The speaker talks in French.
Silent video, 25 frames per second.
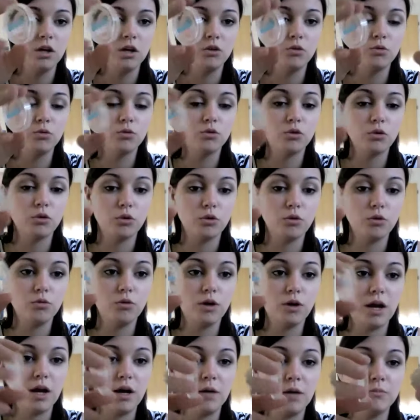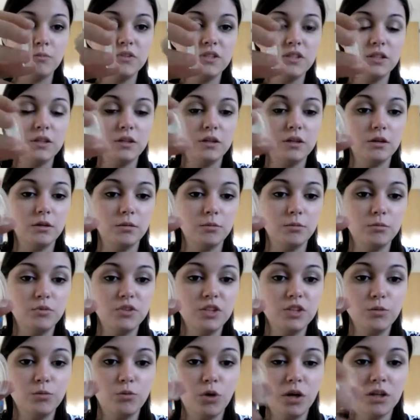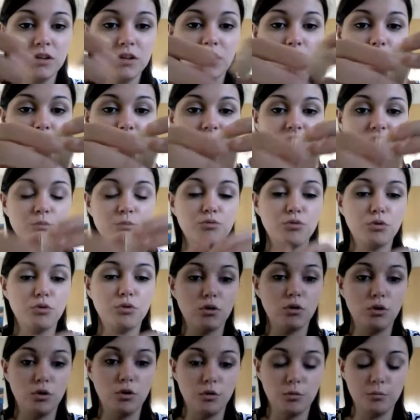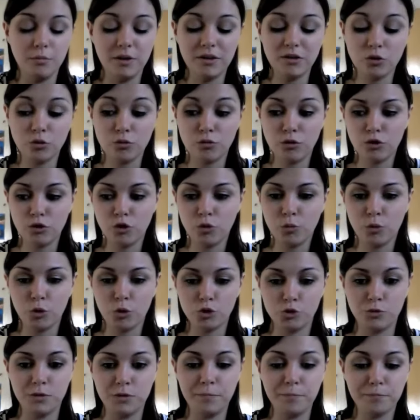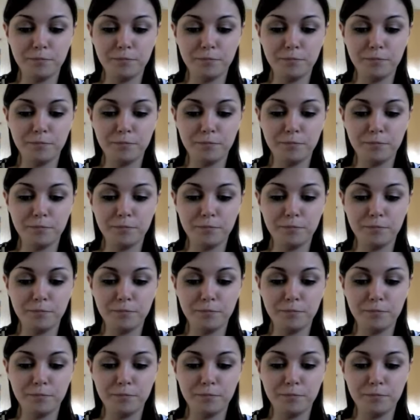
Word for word: Donc voilà, un petit, une petite boîte comme ça pour mettre votre produit.